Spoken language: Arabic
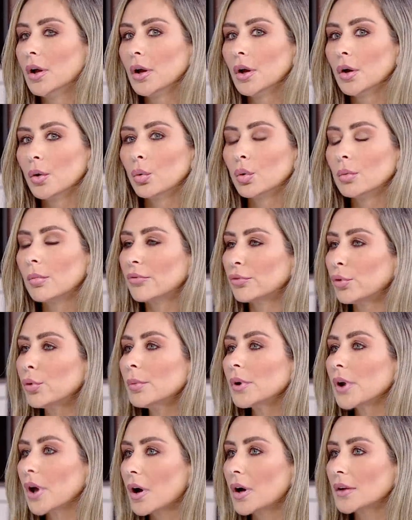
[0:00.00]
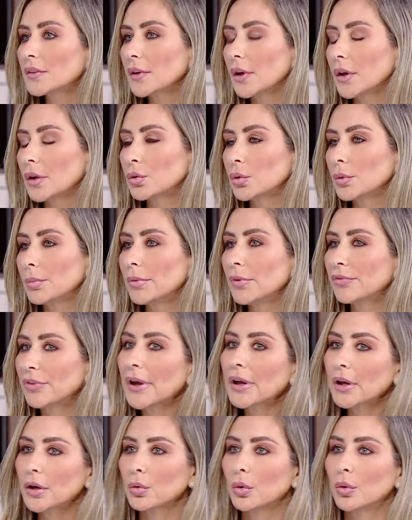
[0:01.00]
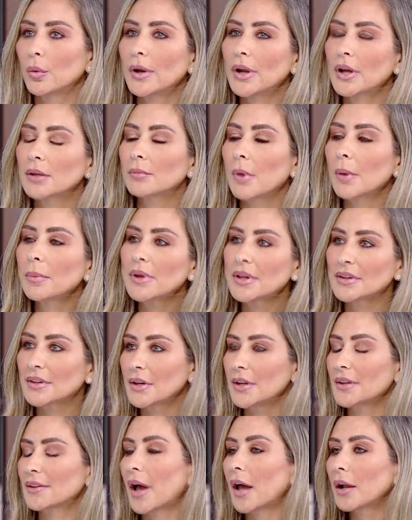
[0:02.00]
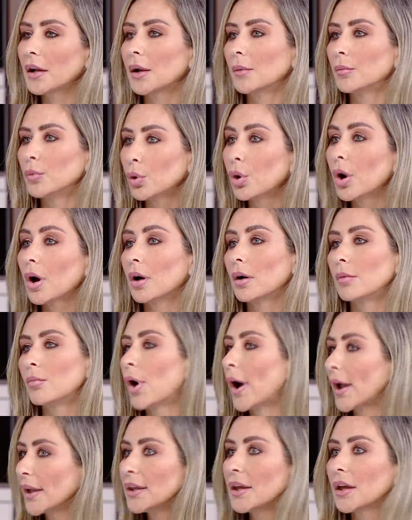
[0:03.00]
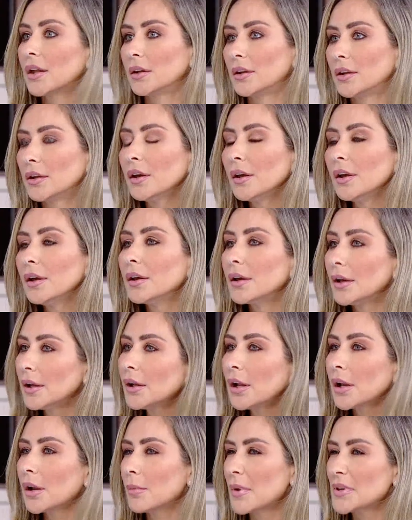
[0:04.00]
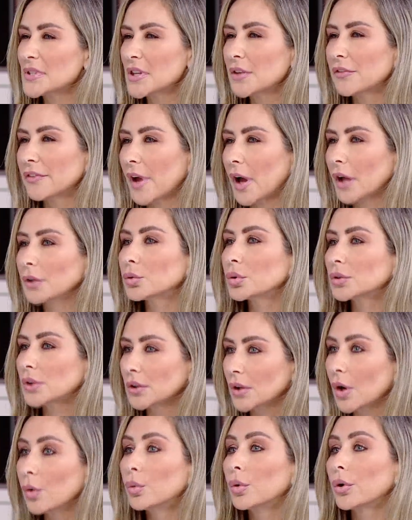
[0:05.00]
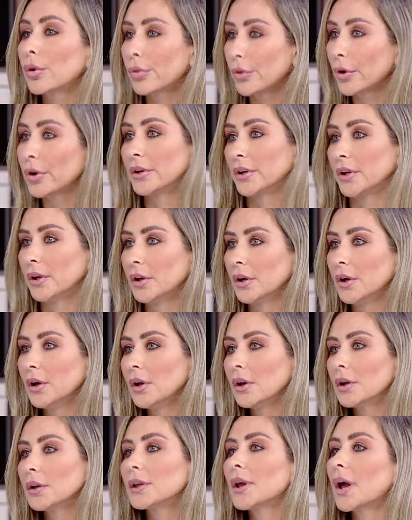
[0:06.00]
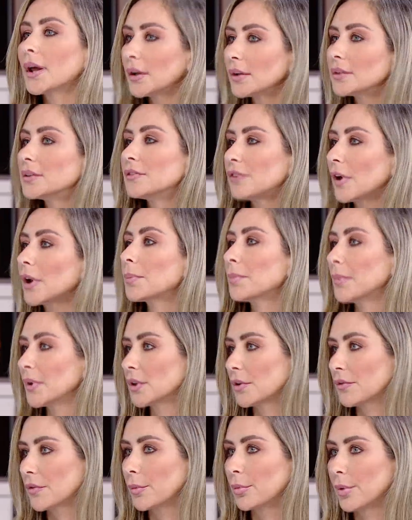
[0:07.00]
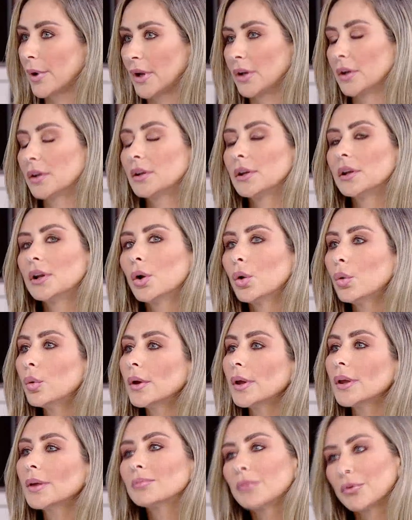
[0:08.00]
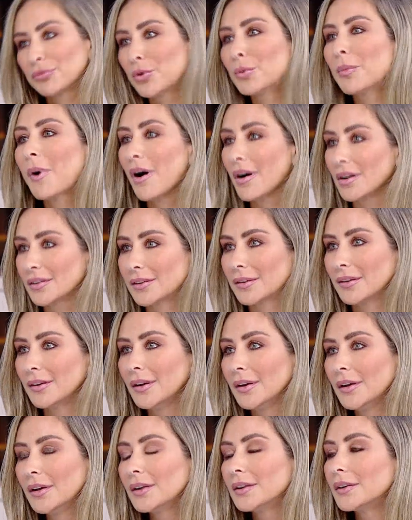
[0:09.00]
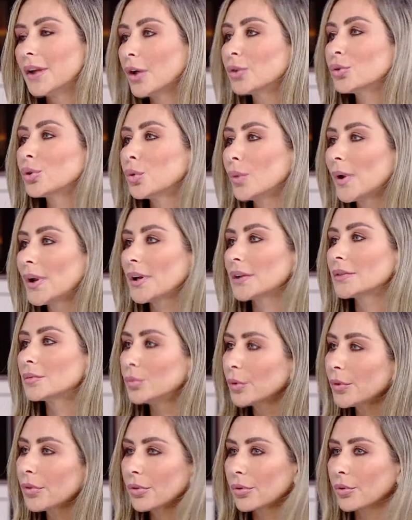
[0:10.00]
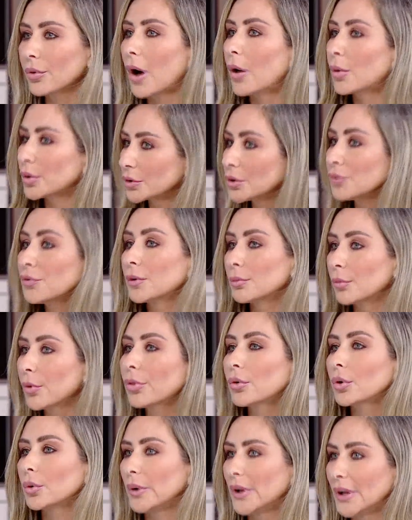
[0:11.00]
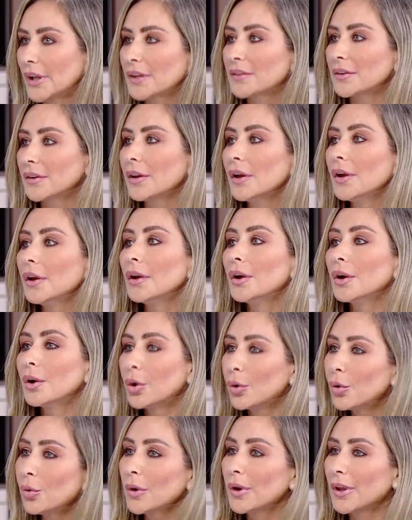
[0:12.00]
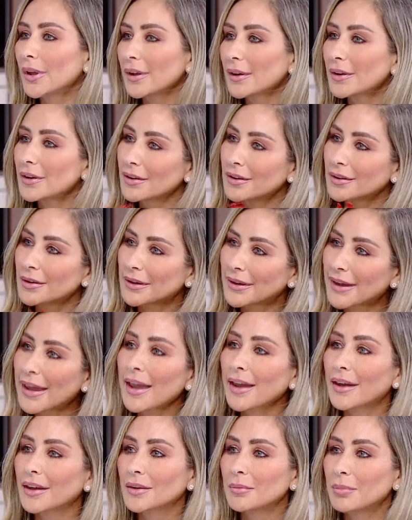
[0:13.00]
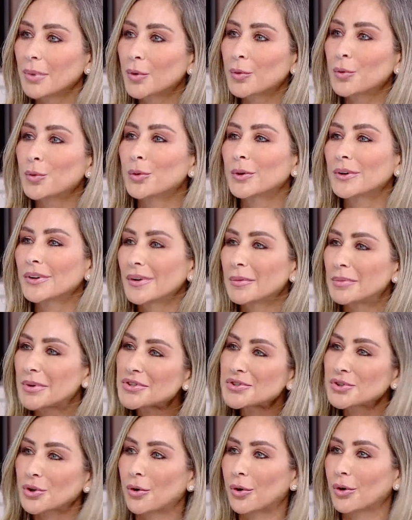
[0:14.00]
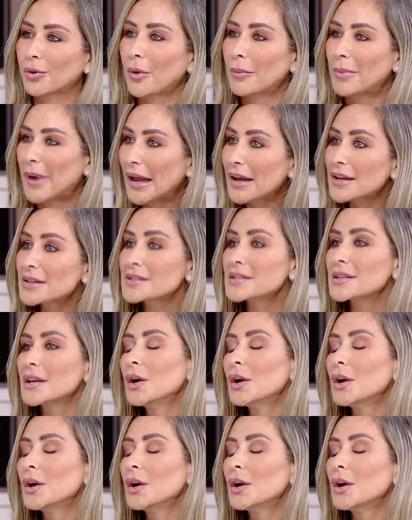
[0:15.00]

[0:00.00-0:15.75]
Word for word: نعم. والمفهوم الخاطئ انه بيفكروا الولد ما بيقدر يتعلم لغه معينه الا لما يصير في عنده تطور ذهني مم. يعني الديفلوبمنت اوف ذا برين اللي هو مفهوم خاطئ لانه الولد منذ او الطفل منذ الولاده هو آه، كائن بيكون بيشعر وبحس